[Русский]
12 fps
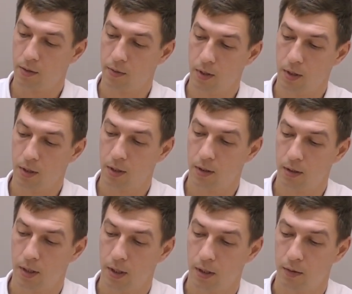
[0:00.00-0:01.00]
Светильник
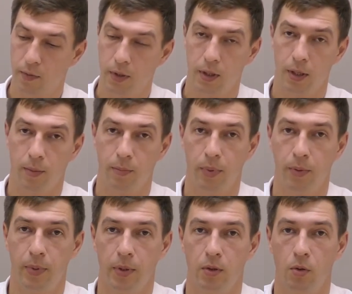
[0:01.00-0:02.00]
на две лампы,
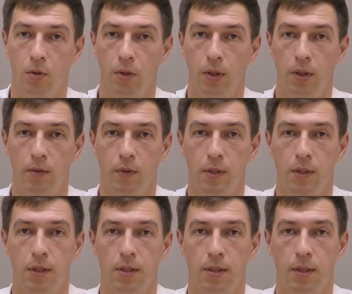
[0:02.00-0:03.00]
патроны
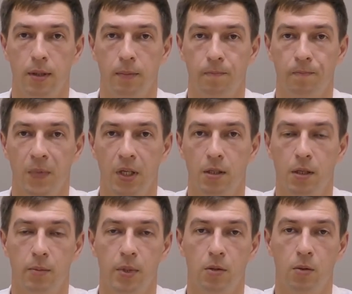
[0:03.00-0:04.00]
Е27 из
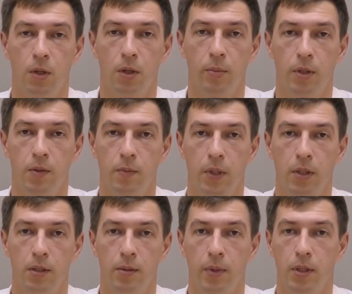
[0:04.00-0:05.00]
термостойкой
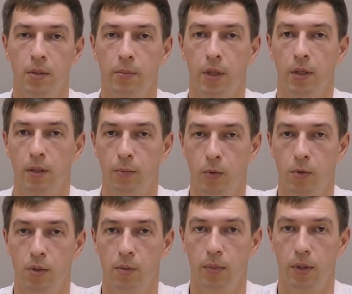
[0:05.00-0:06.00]
пластмассы, максимально
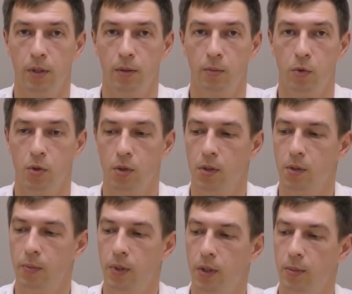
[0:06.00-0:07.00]
допустимая мощность
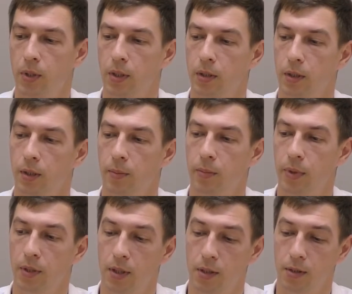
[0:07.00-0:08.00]
потребления
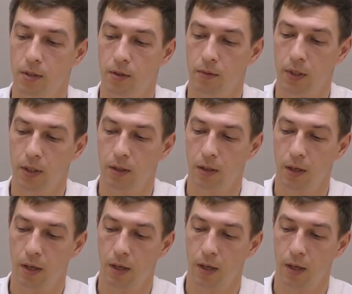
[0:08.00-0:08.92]
лампы 10 ватт.